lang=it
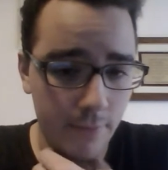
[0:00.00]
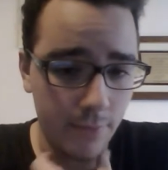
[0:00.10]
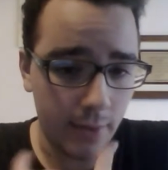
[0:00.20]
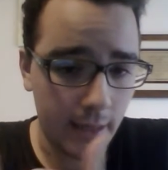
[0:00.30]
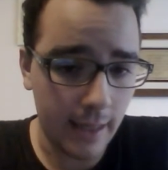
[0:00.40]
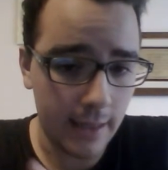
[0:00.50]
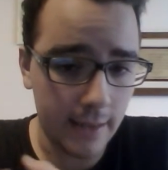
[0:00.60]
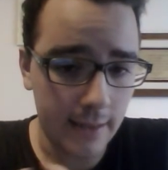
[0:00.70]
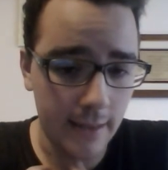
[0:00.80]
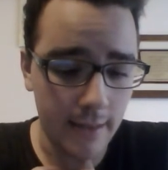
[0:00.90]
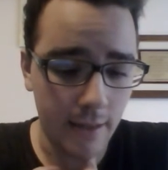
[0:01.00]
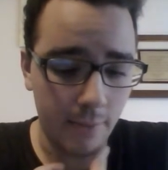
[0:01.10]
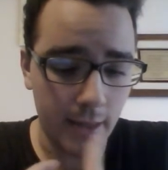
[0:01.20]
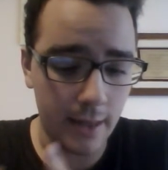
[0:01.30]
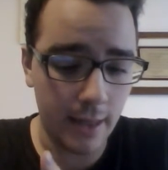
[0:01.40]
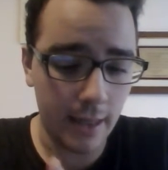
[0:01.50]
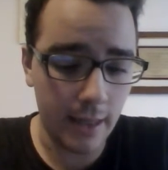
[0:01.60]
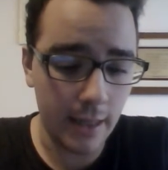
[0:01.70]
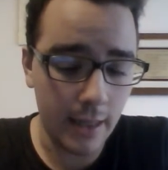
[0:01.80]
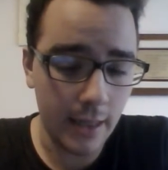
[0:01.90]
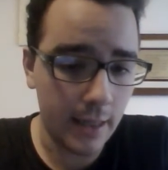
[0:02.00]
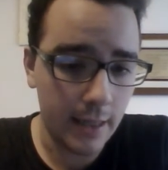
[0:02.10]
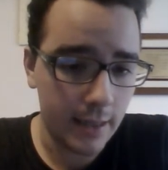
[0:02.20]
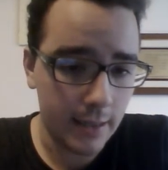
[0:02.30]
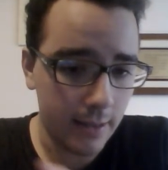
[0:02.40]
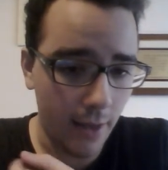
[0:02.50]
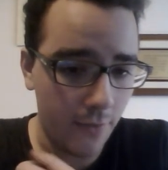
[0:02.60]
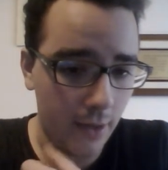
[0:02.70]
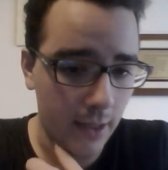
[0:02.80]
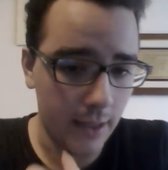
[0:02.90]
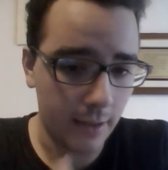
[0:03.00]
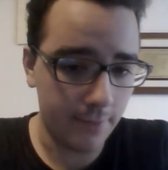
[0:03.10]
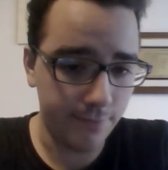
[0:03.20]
perché eh, altrimenti è finita